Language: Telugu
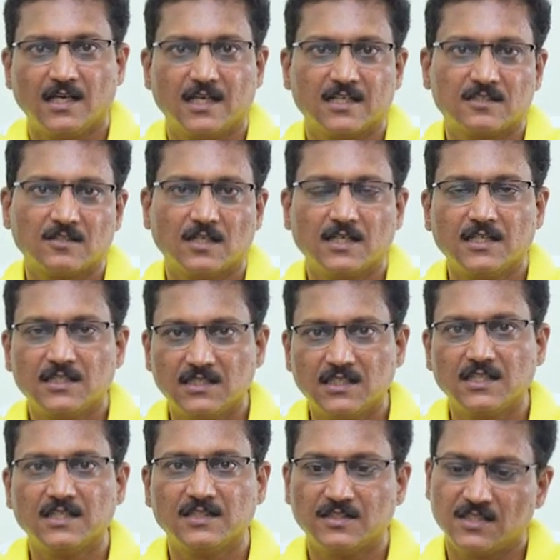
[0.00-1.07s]
యాక్చువల్గా ఇది
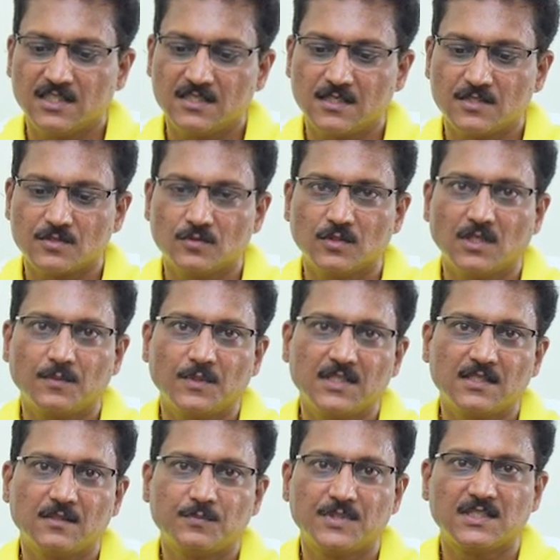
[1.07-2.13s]
తీసేసుకుందాం
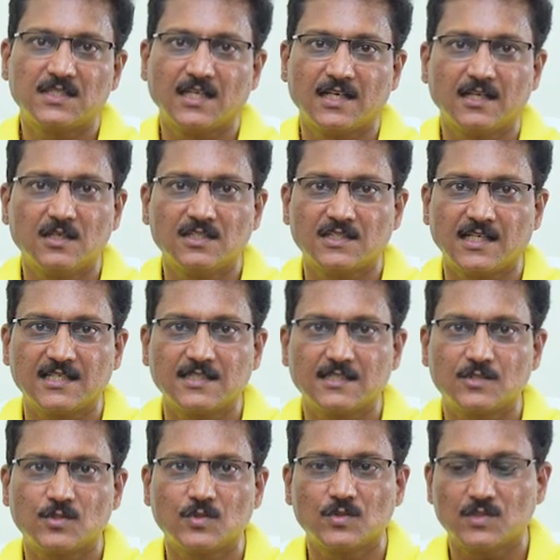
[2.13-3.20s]
అని చెప్పేసి అన్ని
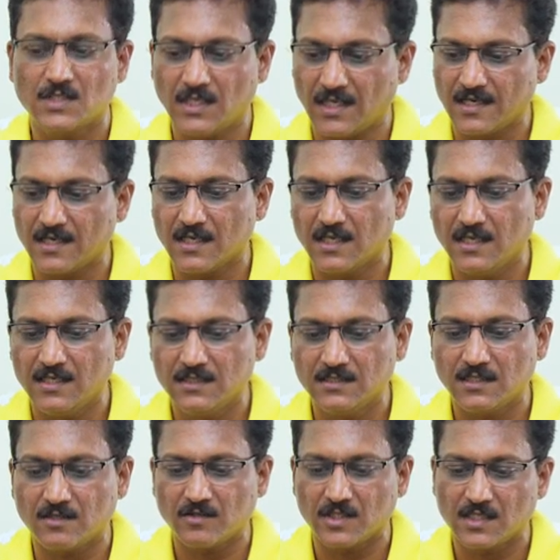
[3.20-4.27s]
సైజెస్ చూస్తే అక్కడికి వెళ్ళిన
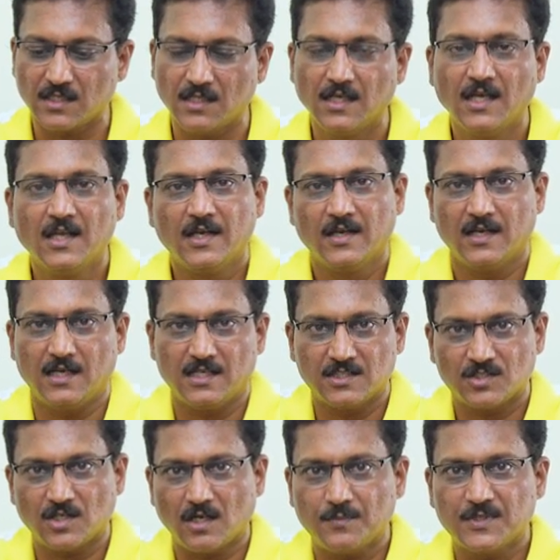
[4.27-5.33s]
తర్వాత ఆ
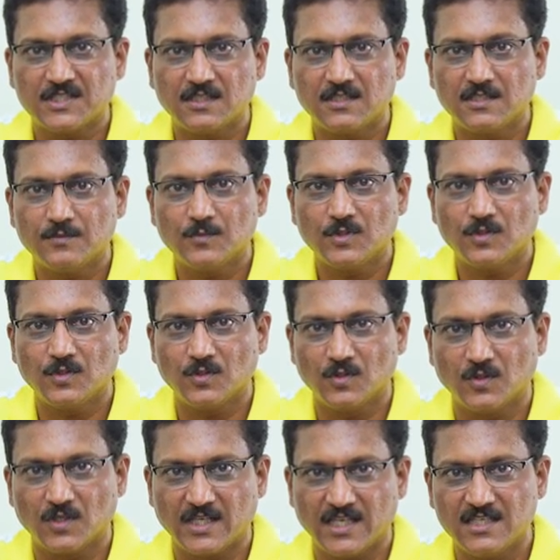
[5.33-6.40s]
షాప్ అతనేమో
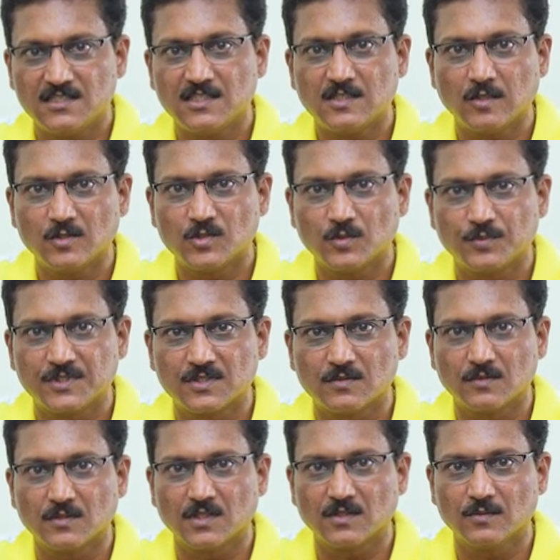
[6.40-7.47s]
కేజీస్లో
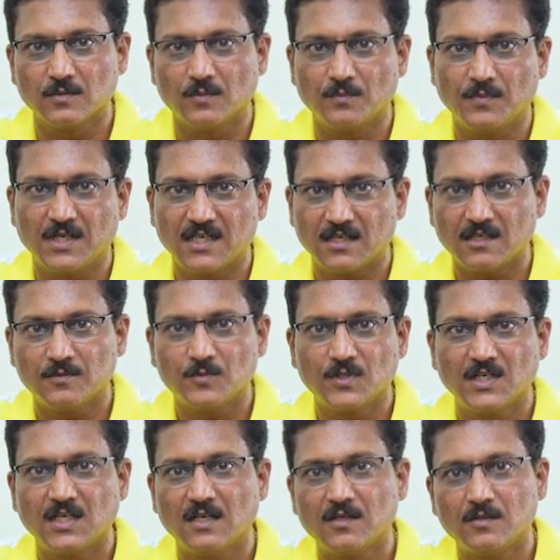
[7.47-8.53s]
చూపిస్తున్నాడు మనకేమో
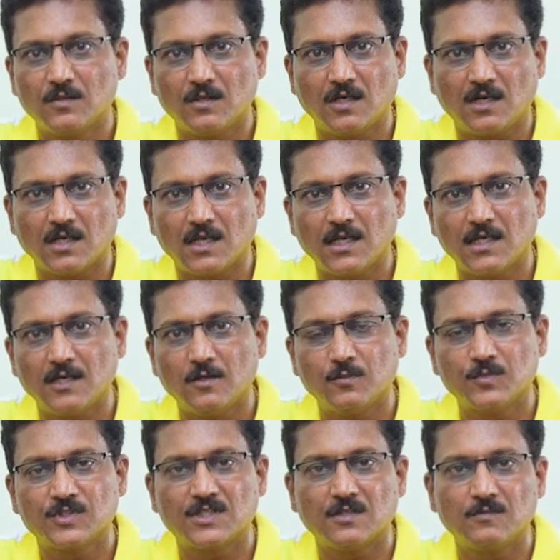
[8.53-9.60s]
ఆన్లైన్లో
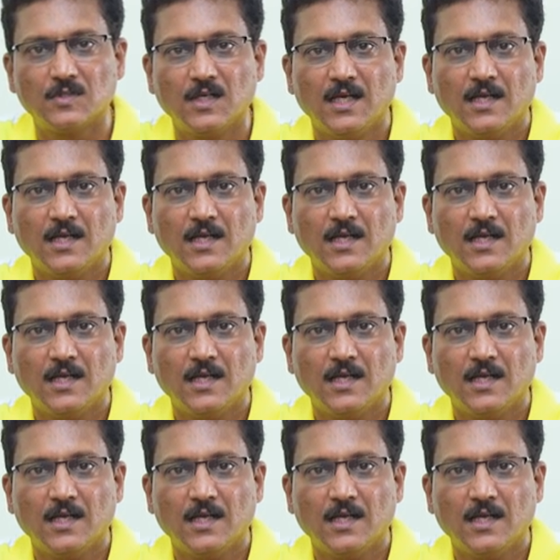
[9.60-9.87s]
మొత్తం